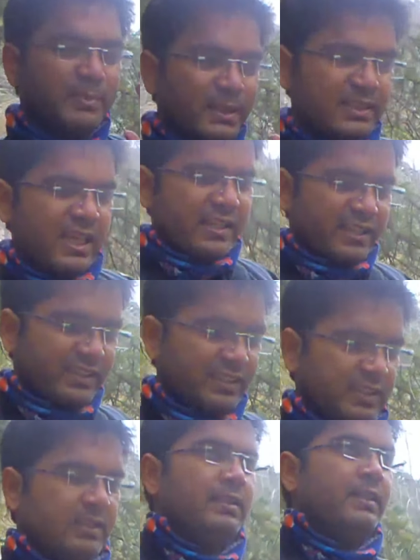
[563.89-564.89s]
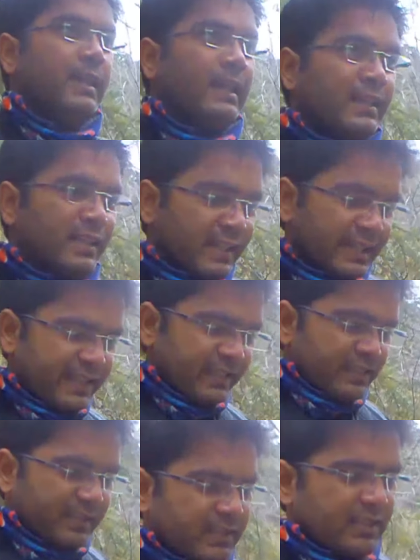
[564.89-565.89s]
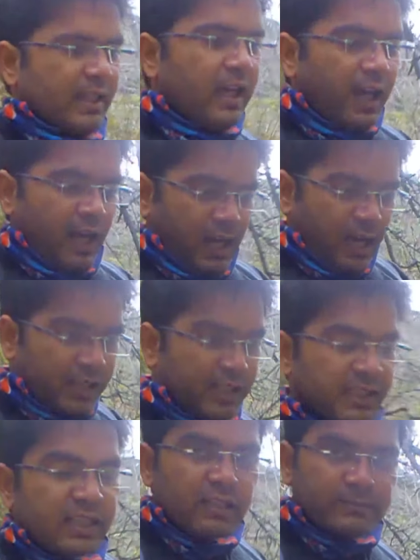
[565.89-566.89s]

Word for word: मिल जाएगी लेकिन अगर